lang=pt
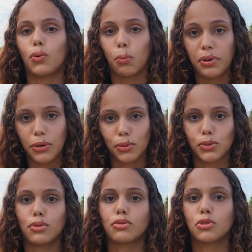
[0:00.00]
cumprir
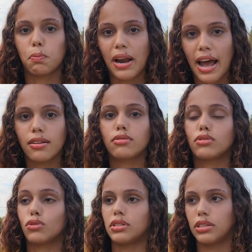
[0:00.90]
com todos os prazos
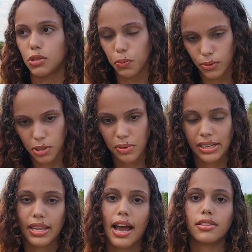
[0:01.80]
e todas as
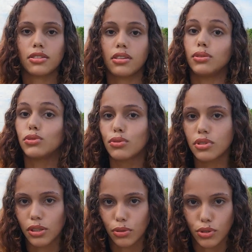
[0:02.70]
responsabilidades, tanto do
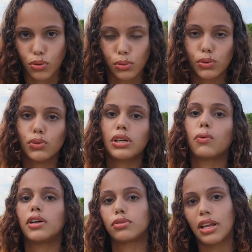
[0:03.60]
setor de cultura
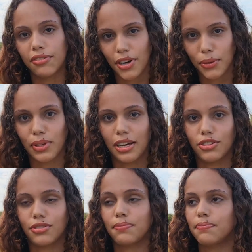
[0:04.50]
quanto da
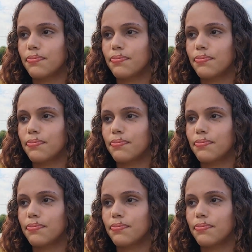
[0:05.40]
faculdade.